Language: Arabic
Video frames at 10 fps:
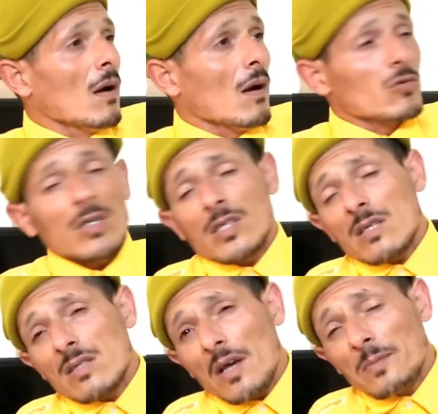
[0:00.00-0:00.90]
ودرتي
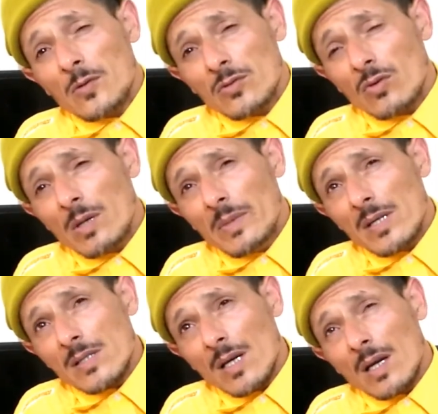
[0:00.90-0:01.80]
الصابون ولا
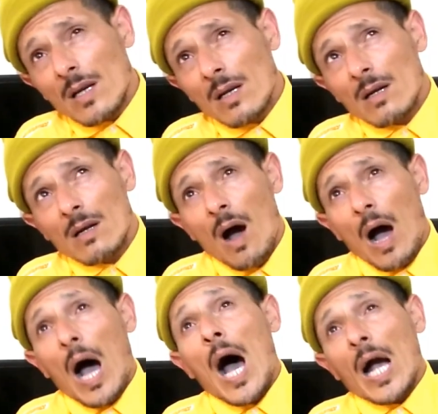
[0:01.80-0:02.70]
مازال
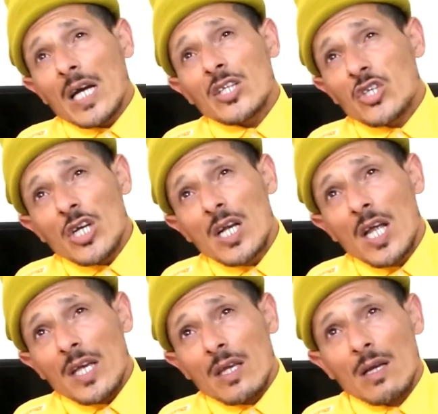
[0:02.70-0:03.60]
اه
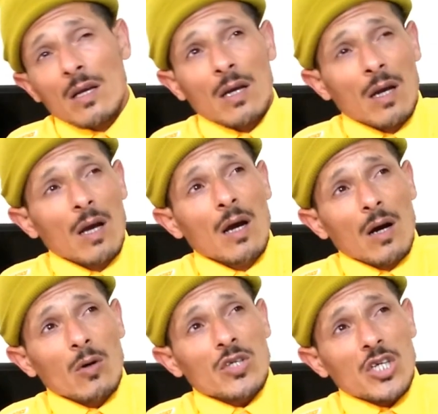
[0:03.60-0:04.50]
كتشلي
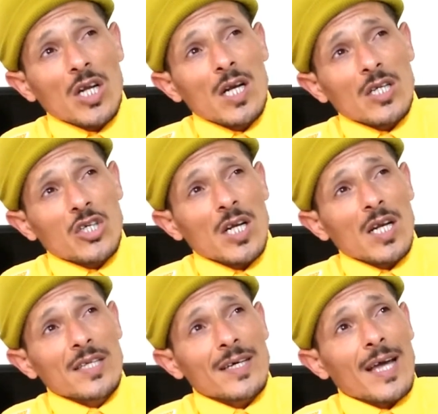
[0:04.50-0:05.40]
وتشلي
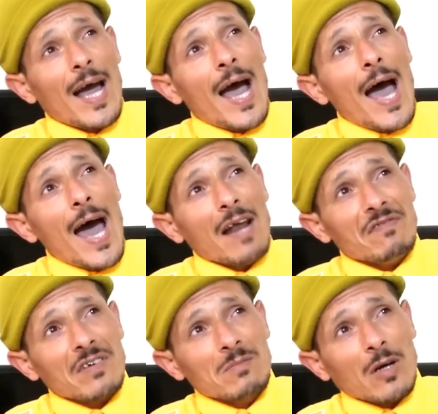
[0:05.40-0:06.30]
تشلي انا
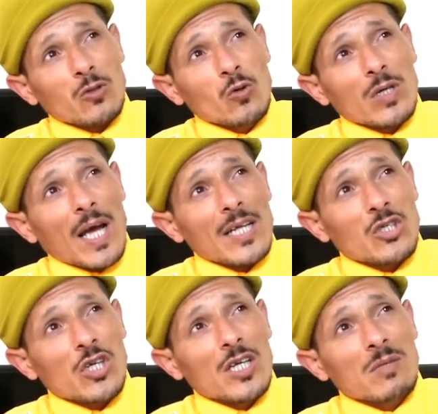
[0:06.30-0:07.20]
عارفك مقدوره
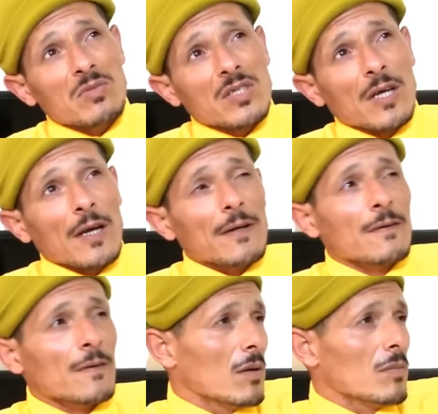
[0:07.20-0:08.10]
غتشلي مزيان
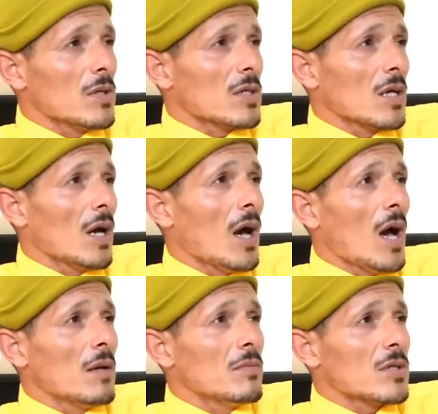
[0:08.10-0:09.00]

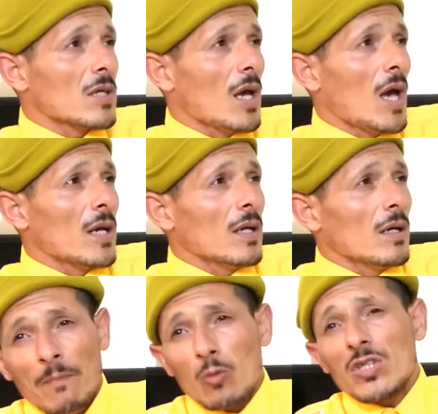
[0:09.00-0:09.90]
مزيان مزيان
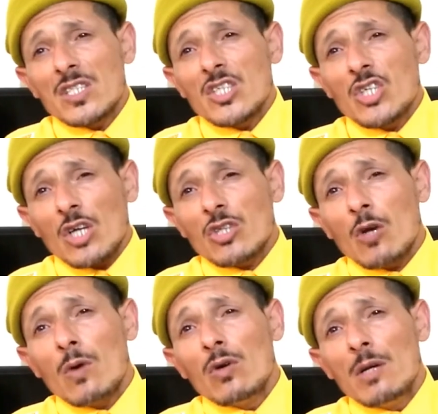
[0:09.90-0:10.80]
ودرتي شي
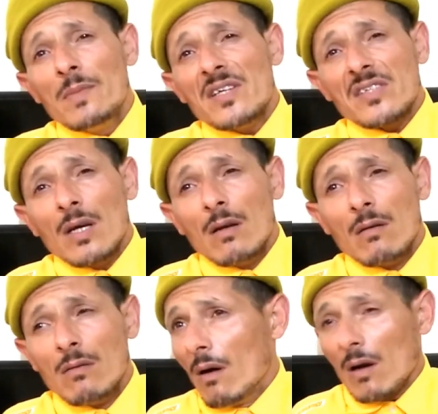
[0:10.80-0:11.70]
غديوه ولا مازال
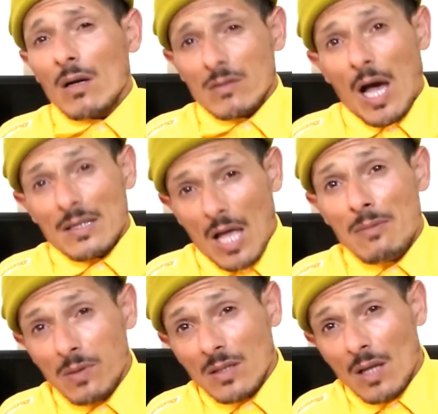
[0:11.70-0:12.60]
قطعتها
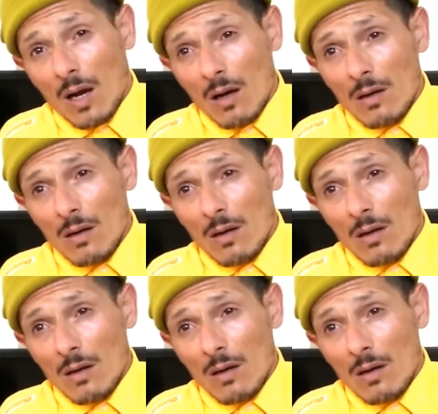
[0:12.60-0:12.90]
بالغدا